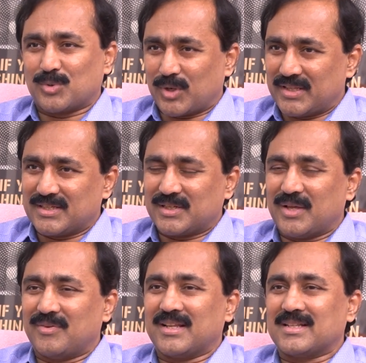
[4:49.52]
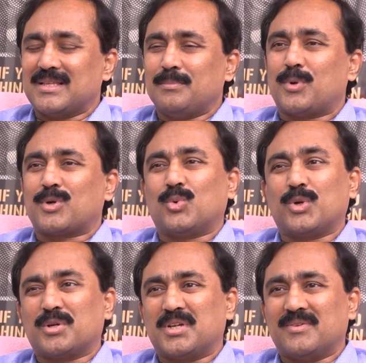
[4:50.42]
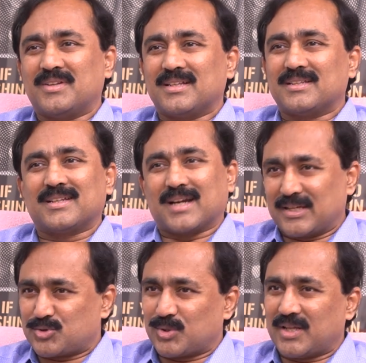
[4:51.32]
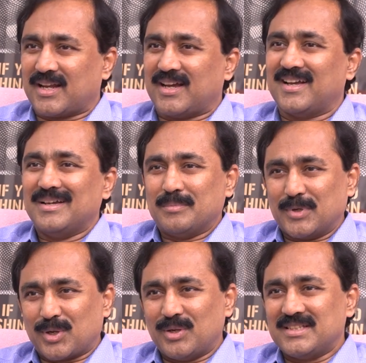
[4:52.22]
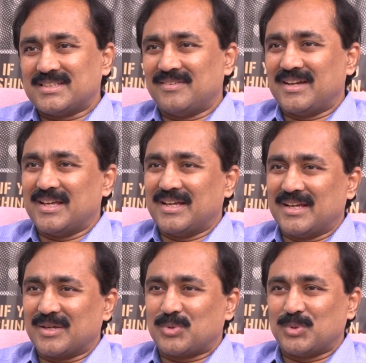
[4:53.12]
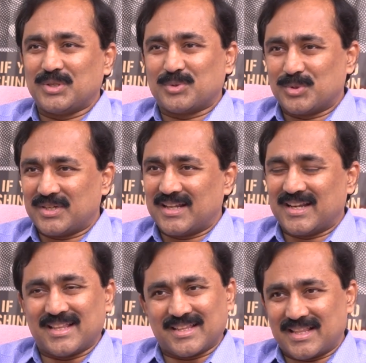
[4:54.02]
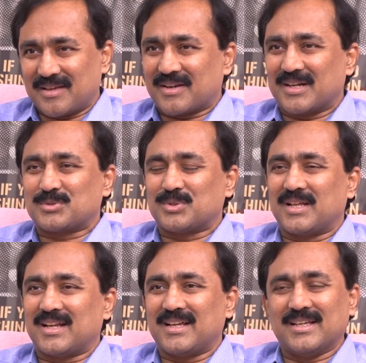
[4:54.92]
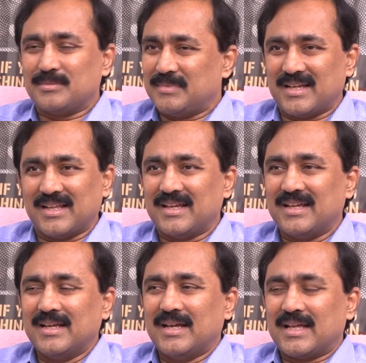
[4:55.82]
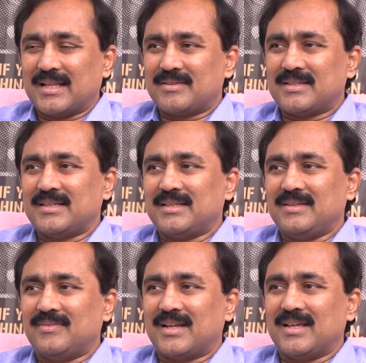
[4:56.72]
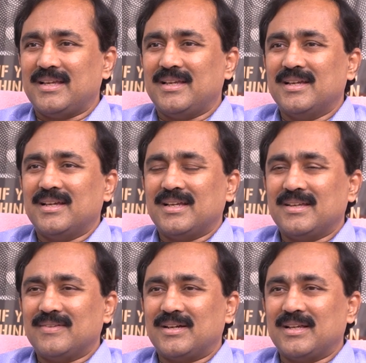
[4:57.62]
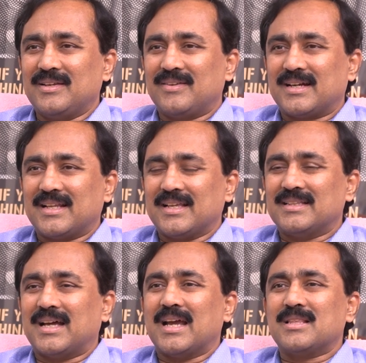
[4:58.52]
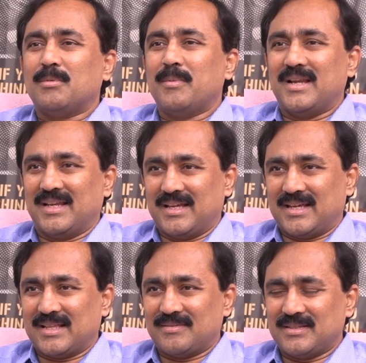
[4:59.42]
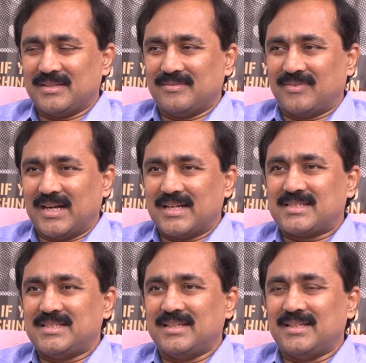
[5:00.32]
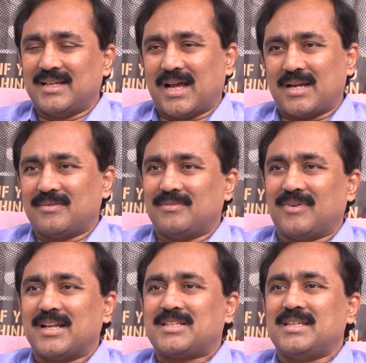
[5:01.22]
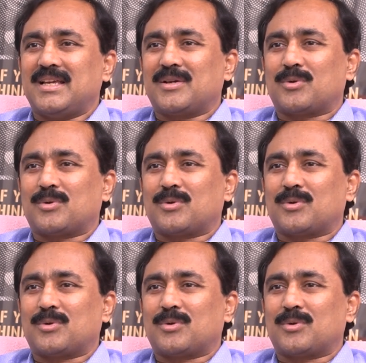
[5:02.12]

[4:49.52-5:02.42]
குறைந்துக்கிட்டே வருகிறது இம்போர்ட் கூட்டிக்கொண்டே வருகிறதுன்னு கணக்கு சொன்னாரா பெட்ரோல் டீசல் விலையை கூட்டி கூட்டினாரு அதுக்கு ஏதாவது கணக்கு சொன்னாரா எதுவுமே இல்லை அதாவது இவரை இவருடைய இவர்கிட்ட எந்த ஆயுதமுமே இல்லை அதாவது வளர்ச்சி நான் வளர்ச்சியை